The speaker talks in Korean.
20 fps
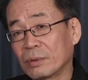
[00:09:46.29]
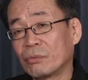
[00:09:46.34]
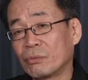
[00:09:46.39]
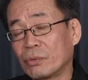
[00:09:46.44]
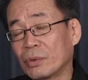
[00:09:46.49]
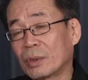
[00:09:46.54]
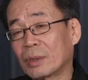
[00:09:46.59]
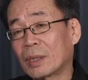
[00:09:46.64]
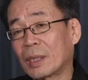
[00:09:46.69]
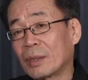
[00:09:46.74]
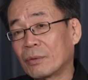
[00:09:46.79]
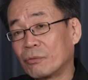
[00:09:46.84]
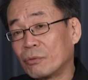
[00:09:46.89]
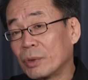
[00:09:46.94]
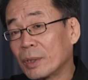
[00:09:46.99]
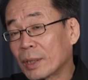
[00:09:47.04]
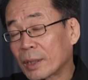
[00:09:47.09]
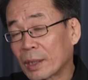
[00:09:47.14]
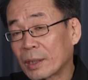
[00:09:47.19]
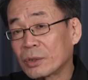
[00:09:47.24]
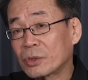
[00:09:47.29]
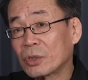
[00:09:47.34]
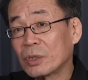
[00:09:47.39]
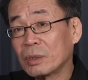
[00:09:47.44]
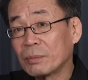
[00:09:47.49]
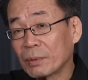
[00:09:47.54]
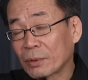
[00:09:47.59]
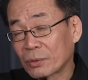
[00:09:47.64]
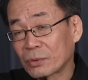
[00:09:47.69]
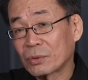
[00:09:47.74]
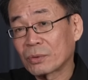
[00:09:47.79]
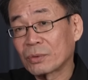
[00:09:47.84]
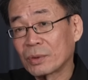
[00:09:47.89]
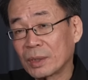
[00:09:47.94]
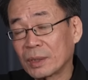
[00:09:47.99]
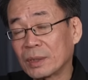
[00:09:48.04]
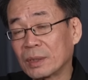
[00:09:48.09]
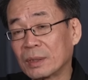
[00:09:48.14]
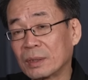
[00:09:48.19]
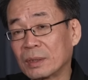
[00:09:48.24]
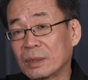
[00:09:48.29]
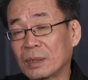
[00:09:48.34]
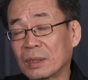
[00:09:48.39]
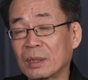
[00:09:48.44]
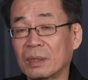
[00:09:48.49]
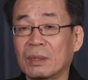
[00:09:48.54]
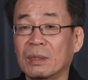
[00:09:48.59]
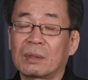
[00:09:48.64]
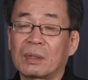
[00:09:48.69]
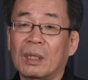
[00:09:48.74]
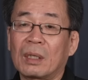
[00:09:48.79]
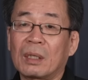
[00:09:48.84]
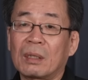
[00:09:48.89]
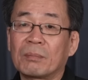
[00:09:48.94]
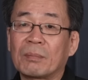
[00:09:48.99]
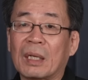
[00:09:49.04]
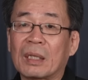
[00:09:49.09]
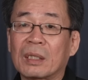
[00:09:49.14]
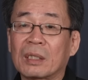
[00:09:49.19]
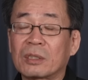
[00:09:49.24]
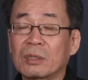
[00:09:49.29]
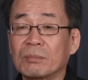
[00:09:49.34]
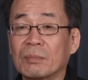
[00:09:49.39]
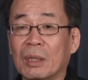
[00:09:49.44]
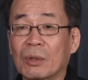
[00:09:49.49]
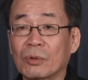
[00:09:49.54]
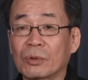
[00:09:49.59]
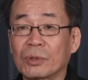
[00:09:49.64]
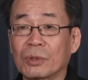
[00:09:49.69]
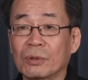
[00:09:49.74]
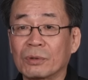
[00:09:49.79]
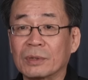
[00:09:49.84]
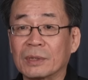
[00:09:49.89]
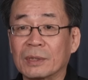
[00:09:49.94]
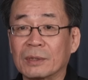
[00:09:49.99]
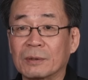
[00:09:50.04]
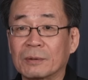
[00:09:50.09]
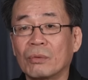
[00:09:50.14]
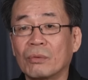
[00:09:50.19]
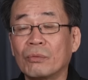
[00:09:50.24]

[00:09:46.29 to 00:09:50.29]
위안화, 위안화는 천이백 원 정도 해야 되는데 달러는 만 사천, 만 오천 원이에요.